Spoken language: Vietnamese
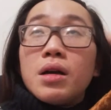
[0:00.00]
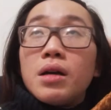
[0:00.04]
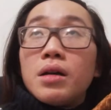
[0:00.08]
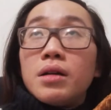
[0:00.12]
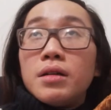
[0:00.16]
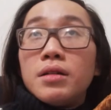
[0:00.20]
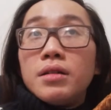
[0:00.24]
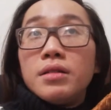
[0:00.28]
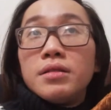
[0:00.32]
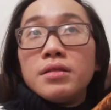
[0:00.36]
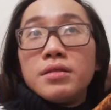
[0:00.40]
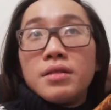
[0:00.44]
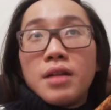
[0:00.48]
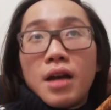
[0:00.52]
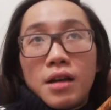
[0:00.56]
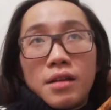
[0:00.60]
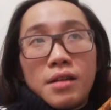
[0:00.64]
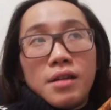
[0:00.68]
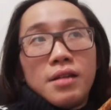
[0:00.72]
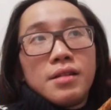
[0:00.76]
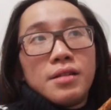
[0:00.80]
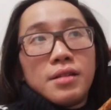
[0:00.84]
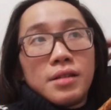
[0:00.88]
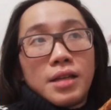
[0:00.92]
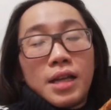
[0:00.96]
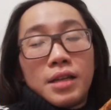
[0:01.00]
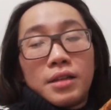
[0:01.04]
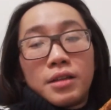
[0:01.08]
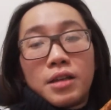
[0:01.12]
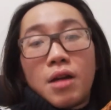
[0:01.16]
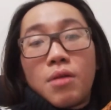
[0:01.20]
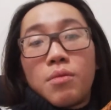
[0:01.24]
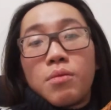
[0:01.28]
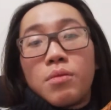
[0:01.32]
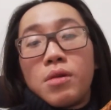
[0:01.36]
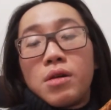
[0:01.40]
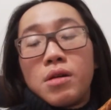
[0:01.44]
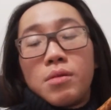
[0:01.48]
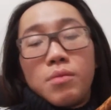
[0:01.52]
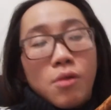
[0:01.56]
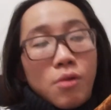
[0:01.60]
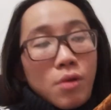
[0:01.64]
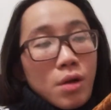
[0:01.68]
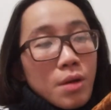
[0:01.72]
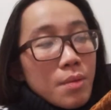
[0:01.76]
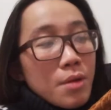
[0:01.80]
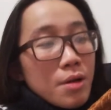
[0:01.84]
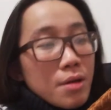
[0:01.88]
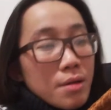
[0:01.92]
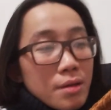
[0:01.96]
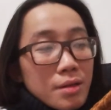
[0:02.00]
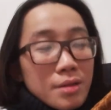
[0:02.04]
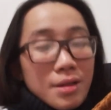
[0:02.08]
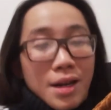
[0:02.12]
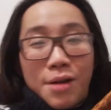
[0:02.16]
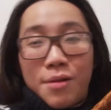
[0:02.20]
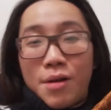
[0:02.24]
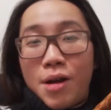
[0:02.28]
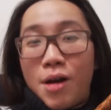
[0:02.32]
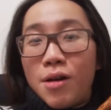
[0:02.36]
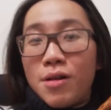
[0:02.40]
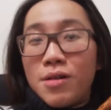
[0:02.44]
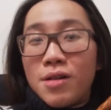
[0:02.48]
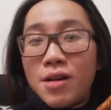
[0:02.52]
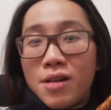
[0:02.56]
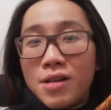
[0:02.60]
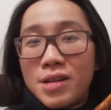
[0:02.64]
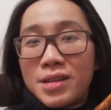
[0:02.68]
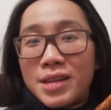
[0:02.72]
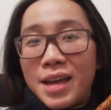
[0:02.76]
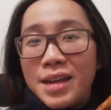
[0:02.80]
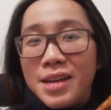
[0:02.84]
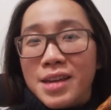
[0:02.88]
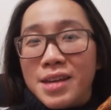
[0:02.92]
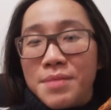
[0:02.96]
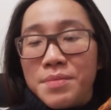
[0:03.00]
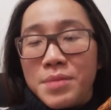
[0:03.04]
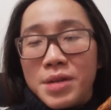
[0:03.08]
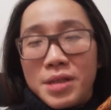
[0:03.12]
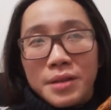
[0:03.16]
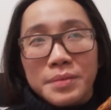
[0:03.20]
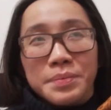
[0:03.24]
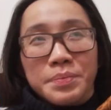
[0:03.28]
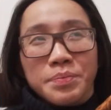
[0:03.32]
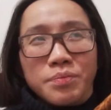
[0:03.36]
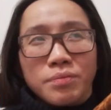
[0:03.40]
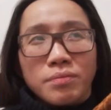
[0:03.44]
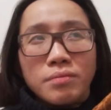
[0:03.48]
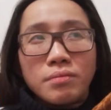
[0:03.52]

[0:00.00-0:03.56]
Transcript: uh, gần như là thành công ờ, một cái bước nào đó rồi tại vì mình